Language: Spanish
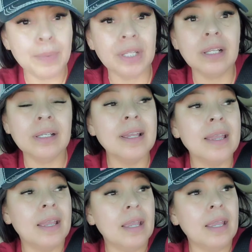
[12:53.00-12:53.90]
¿verdad?
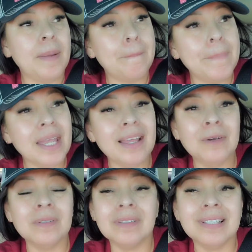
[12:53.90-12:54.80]
Eh,
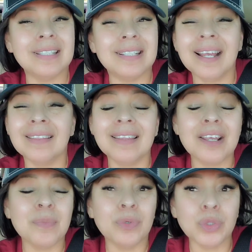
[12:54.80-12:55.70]
pero canta
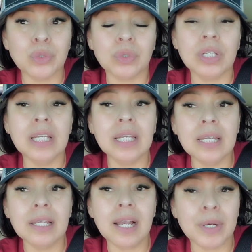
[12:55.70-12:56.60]
hermoso.
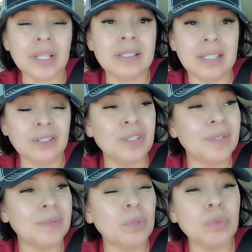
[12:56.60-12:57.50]
Y la verdad, sí, nos
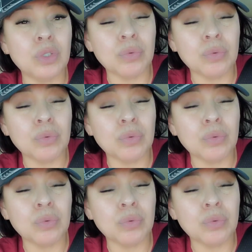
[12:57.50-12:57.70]
divertimos mucho.